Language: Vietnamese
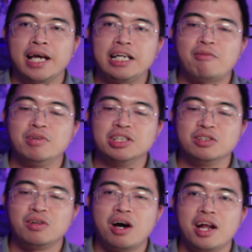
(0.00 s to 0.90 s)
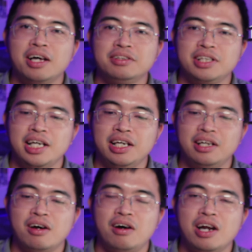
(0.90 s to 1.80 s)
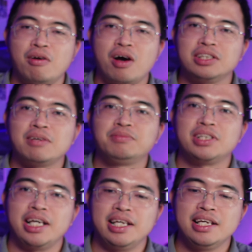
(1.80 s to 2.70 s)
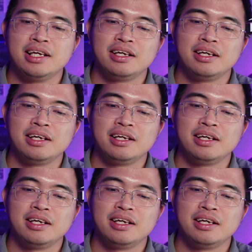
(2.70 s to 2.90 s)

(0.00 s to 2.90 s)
cái trọng lượng của nó đó thì nó đâu đó sấp xỉ